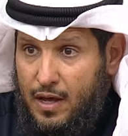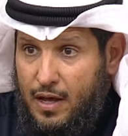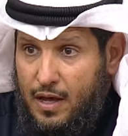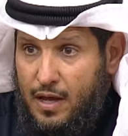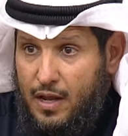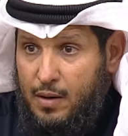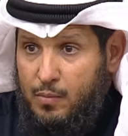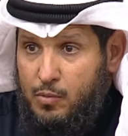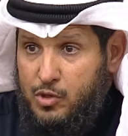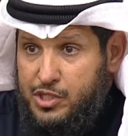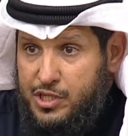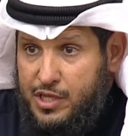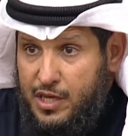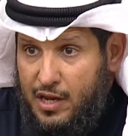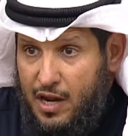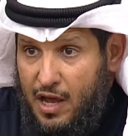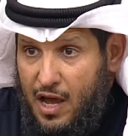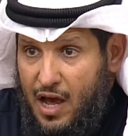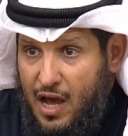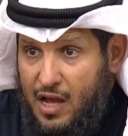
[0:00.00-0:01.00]

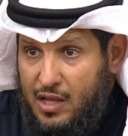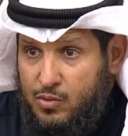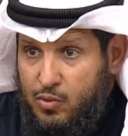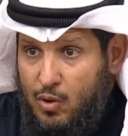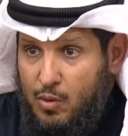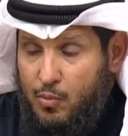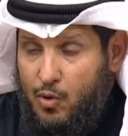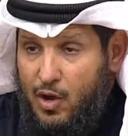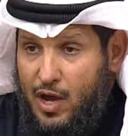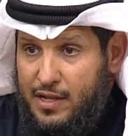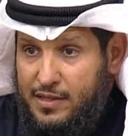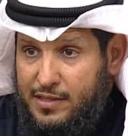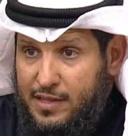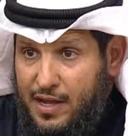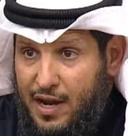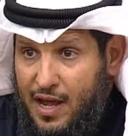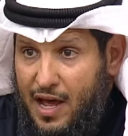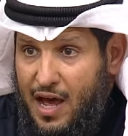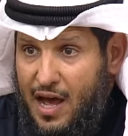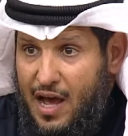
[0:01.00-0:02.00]
المسكرات
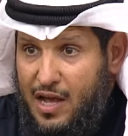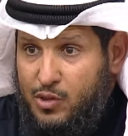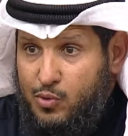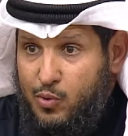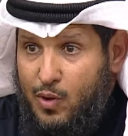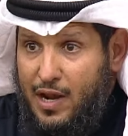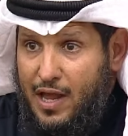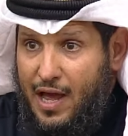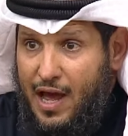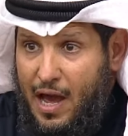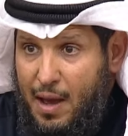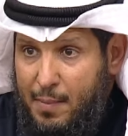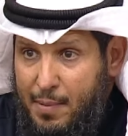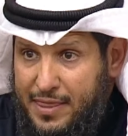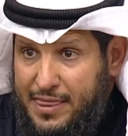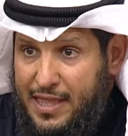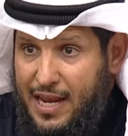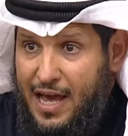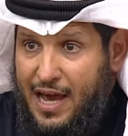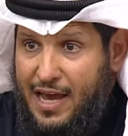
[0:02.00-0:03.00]
والمخدرات
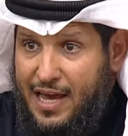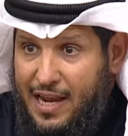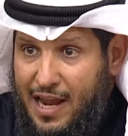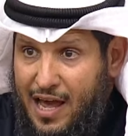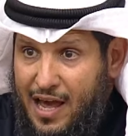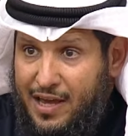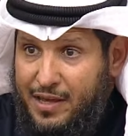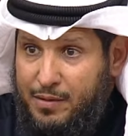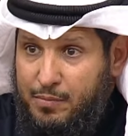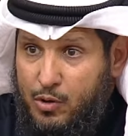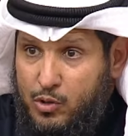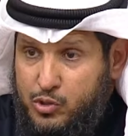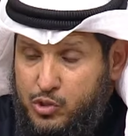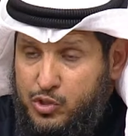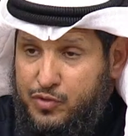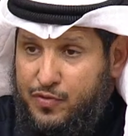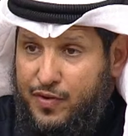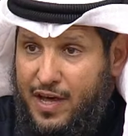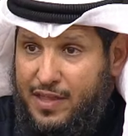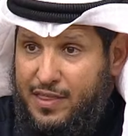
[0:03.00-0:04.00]
والعبث الأخلاقي
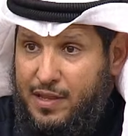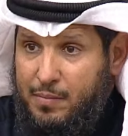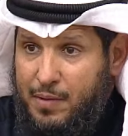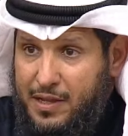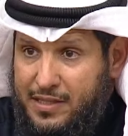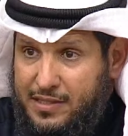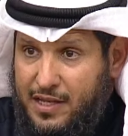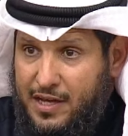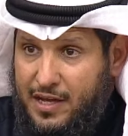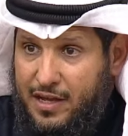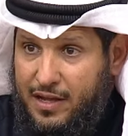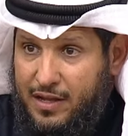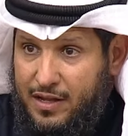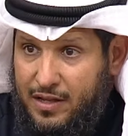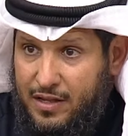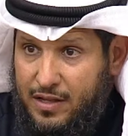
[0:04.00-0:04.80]
موجود في هذه المنطقة